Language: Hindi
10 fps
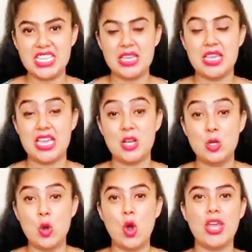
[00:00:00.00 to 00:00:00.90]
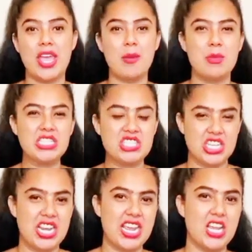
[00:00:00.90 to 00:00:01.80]
ऐसे लोग हैं
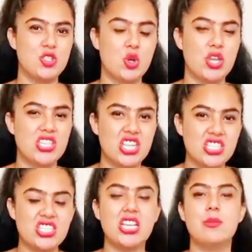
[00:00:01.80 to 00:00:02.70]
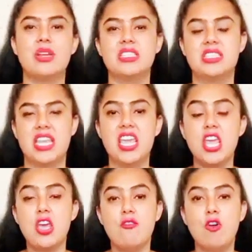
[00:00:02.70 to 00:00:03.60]
चले हैं जो कि चंचल मन से
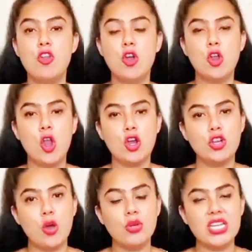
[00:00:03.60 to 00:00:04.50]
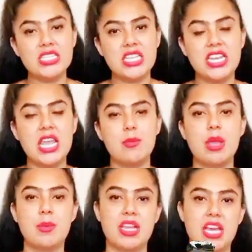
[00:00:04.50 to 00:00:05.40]
वो लोग लॉकडाउन के जरिए भी
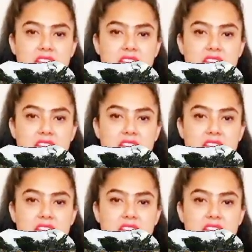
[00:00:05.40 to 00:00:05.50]
अपने